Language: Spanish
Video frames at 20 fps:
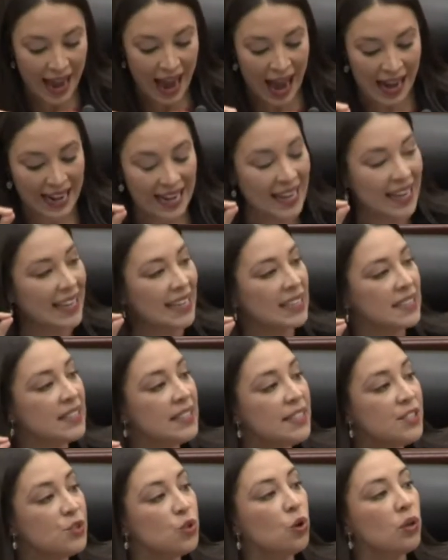al
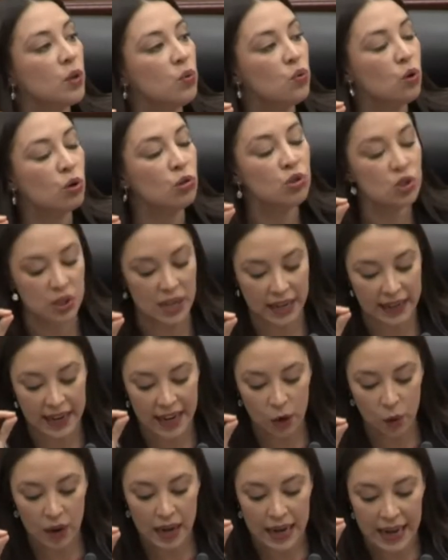ejercicio de un
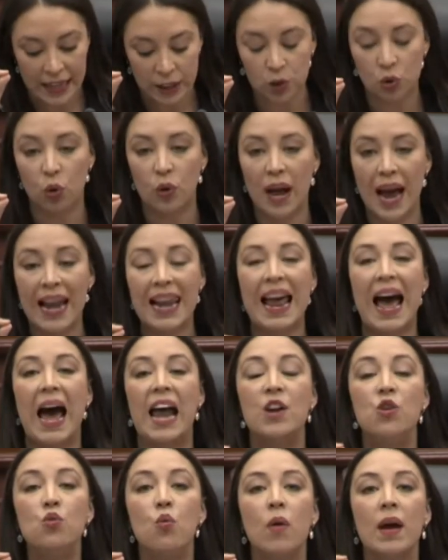consejero electoral
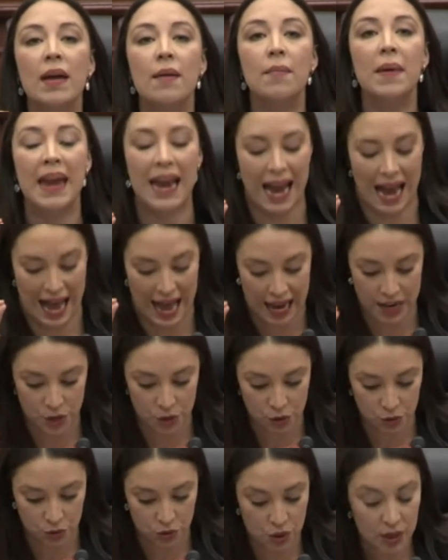a nueve
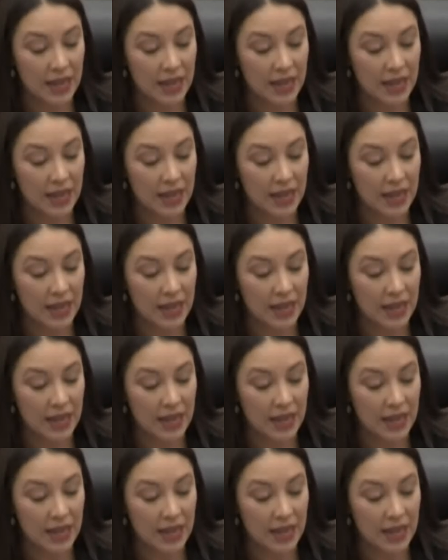años.